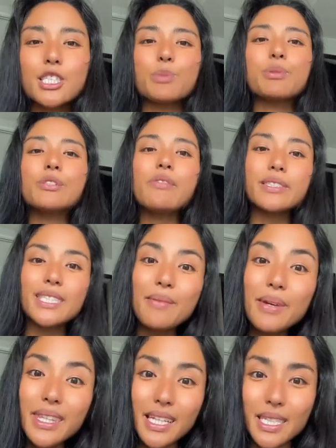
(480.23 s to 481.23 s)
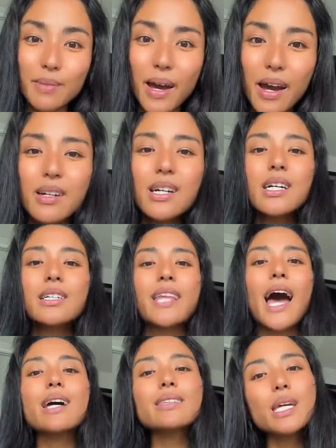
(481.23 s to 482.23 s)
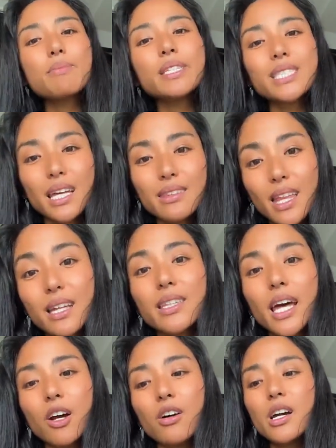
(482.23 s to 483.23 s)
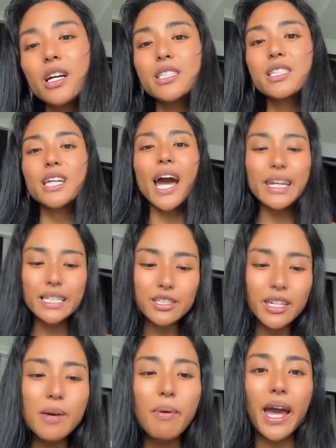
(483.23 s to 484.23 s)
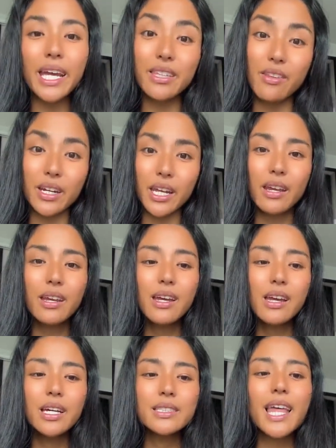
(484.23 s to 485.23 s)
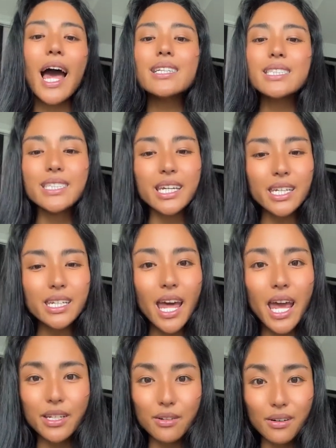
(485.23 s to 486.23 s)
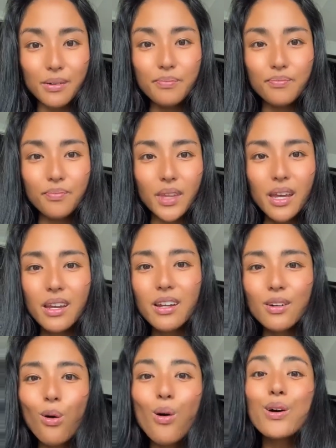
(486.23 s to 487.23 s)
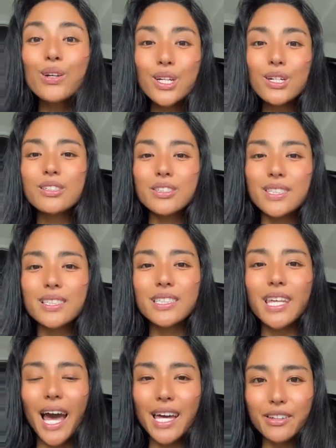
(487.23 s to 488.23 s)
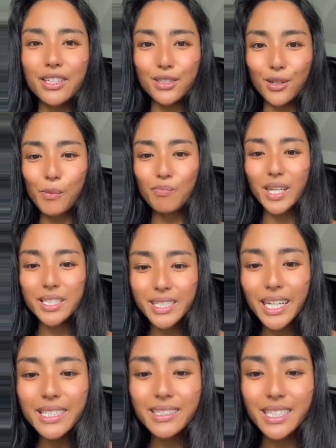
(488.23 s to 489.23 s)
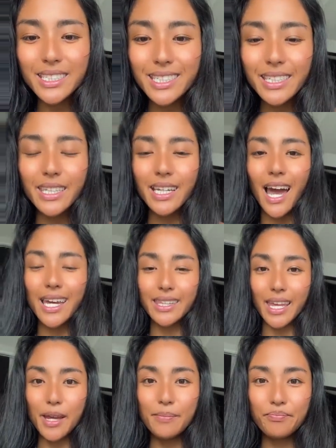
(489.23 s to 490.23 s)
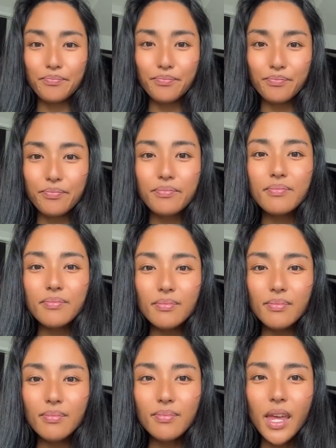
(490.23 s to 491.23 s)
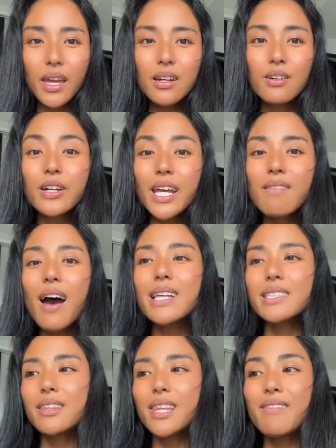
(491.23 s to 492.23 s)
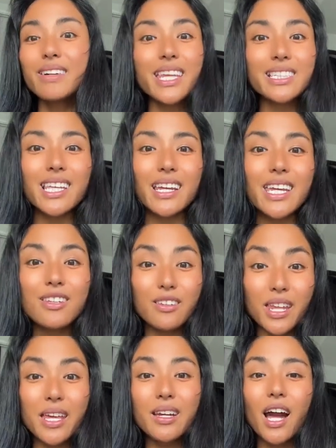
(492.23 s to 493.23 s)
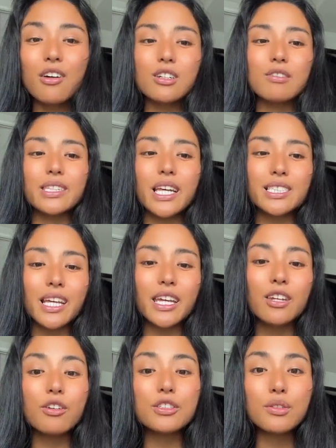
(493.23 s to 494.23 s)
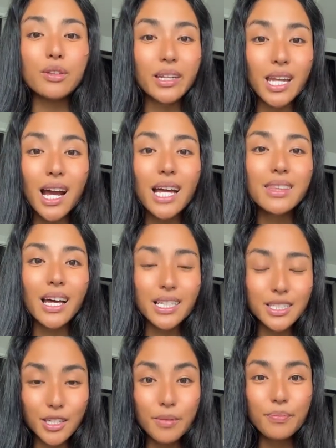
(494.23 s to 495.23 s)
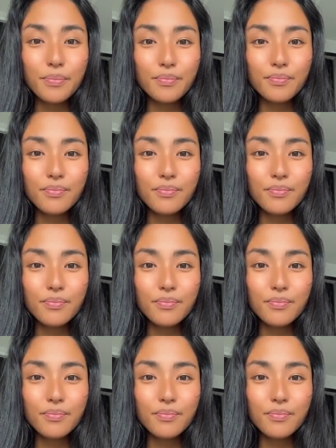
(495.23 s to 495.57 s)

た自分を責めてしまう。なんで見ちゃったんだろう。しっかりすればいいのに。なんでできないの。こういう口癖ある人、いちいちいちって書いて。これは絶対私だけのね、過去の私だけのことではなかったはず。